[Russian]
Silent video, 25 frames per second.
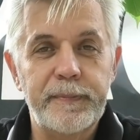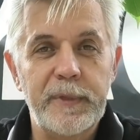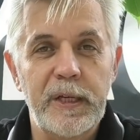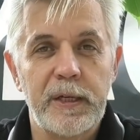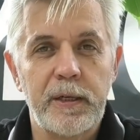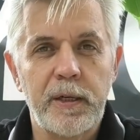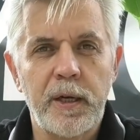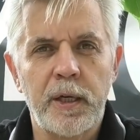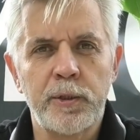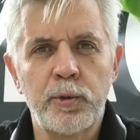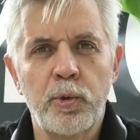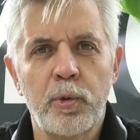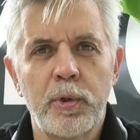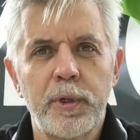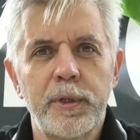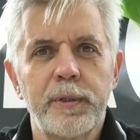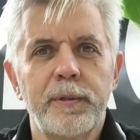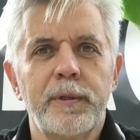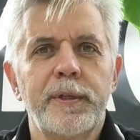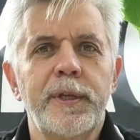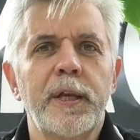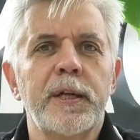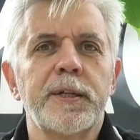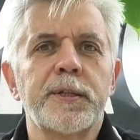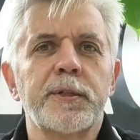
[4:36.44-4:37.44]
к
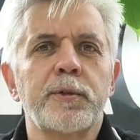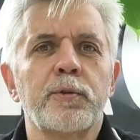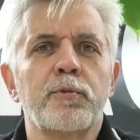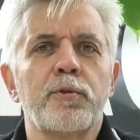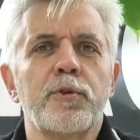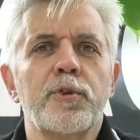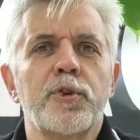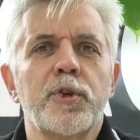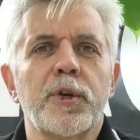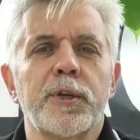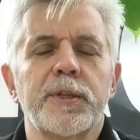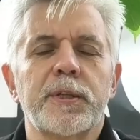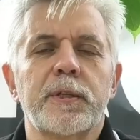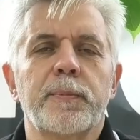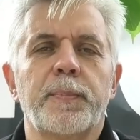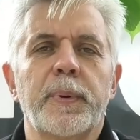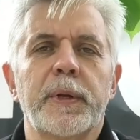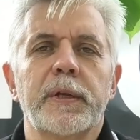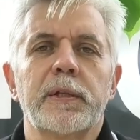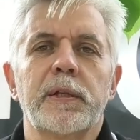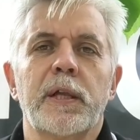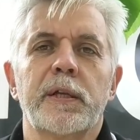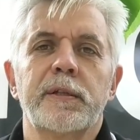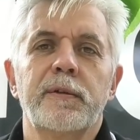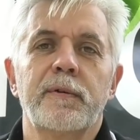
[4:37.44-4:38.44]
которой Ельцин очень часто
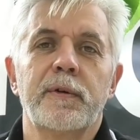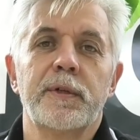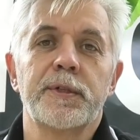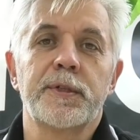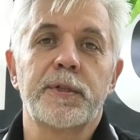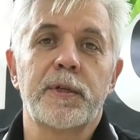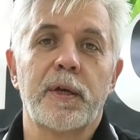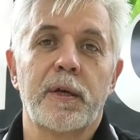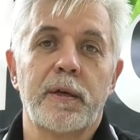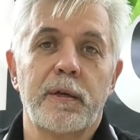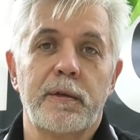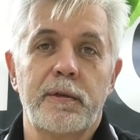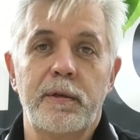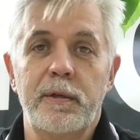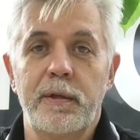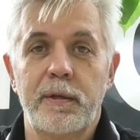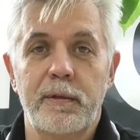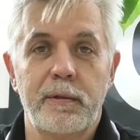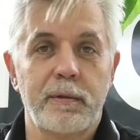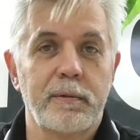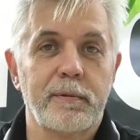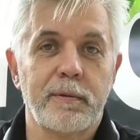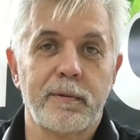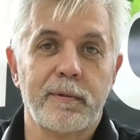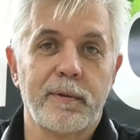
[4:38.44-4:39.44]
прикладывался,
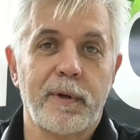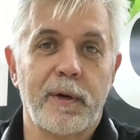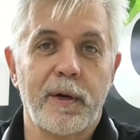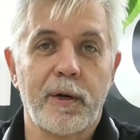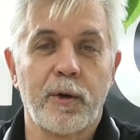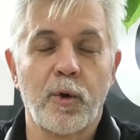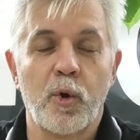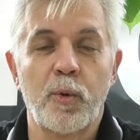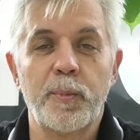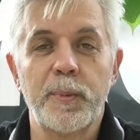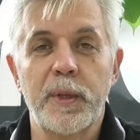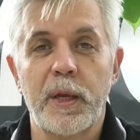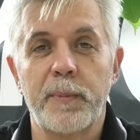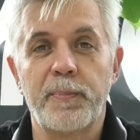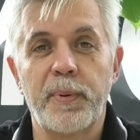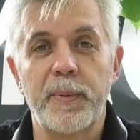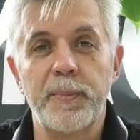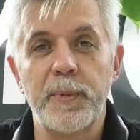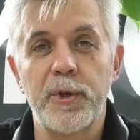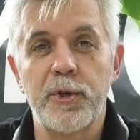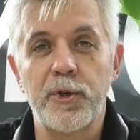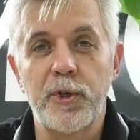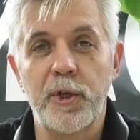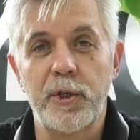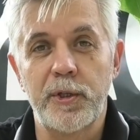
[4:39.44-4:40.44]
и огромное
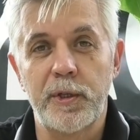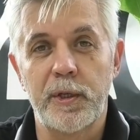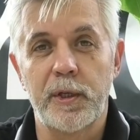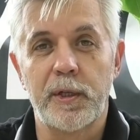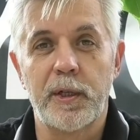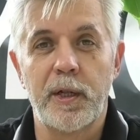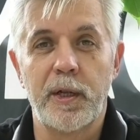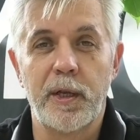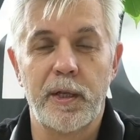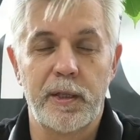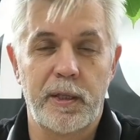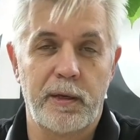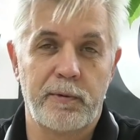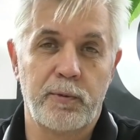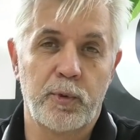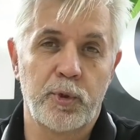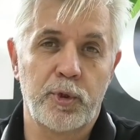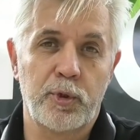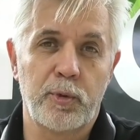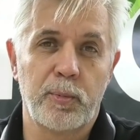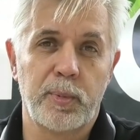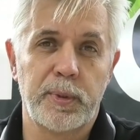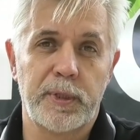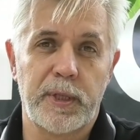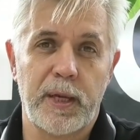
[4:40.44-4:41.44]
помещение для того,
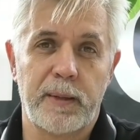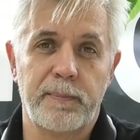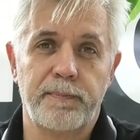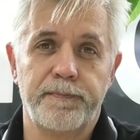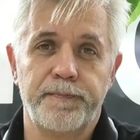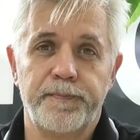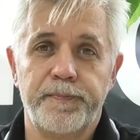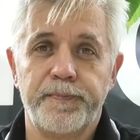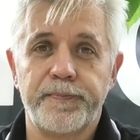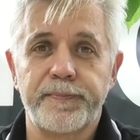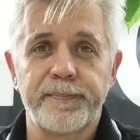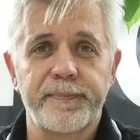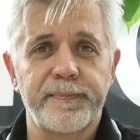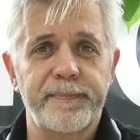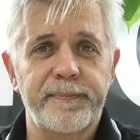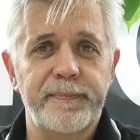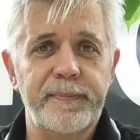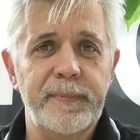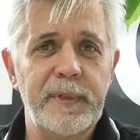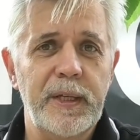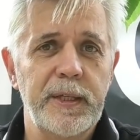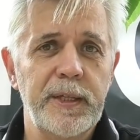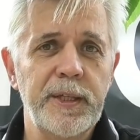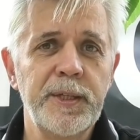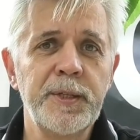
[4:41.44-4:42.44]
чтобы там
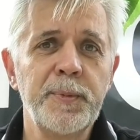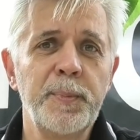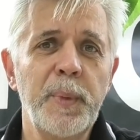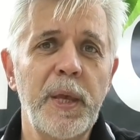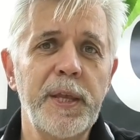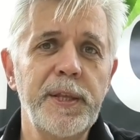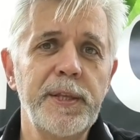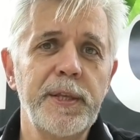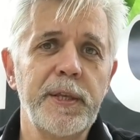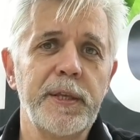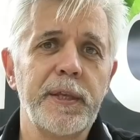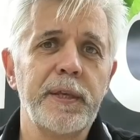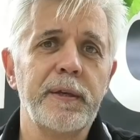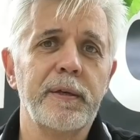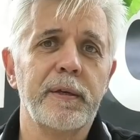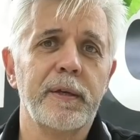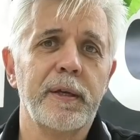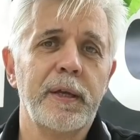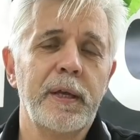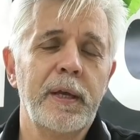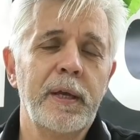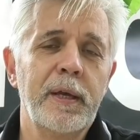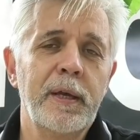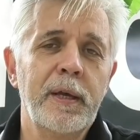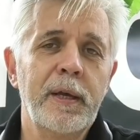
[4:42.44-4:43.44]
изменники
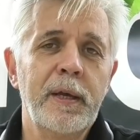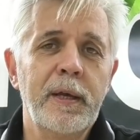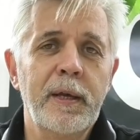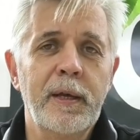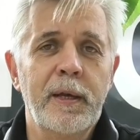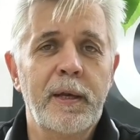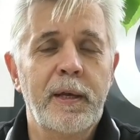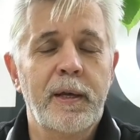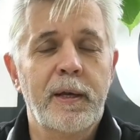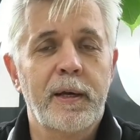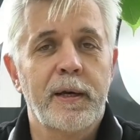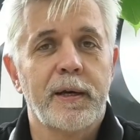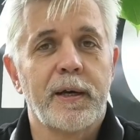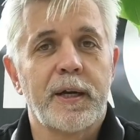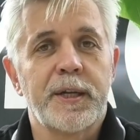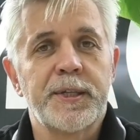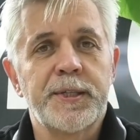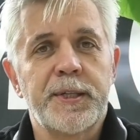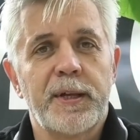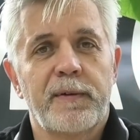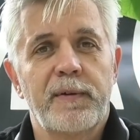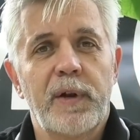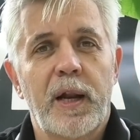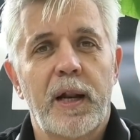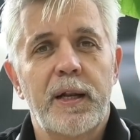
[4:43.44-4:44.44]

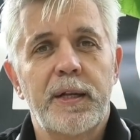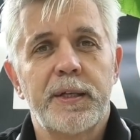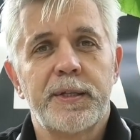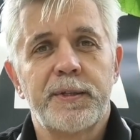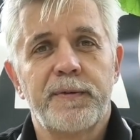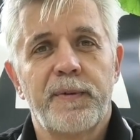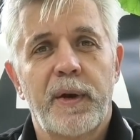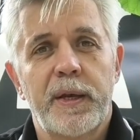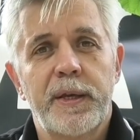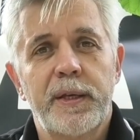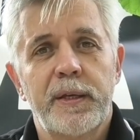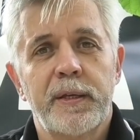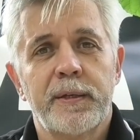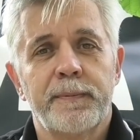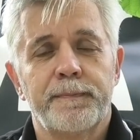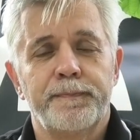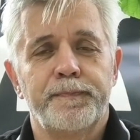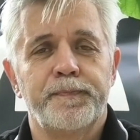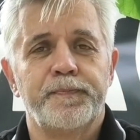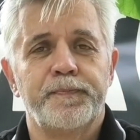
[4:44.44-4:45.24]
расставляли свои